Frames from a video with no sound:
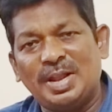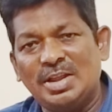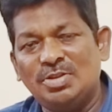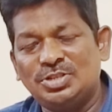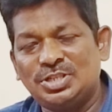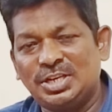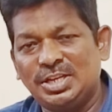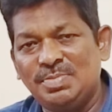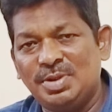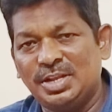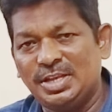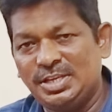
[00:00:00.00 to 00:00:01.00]
ప్లాన్
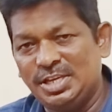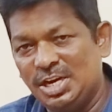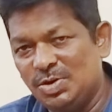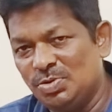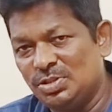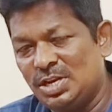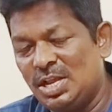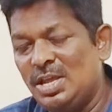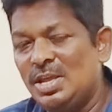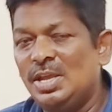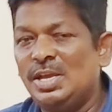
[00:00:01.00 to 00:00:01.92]
వచ్చేసరికి మనకి ఏడు వందల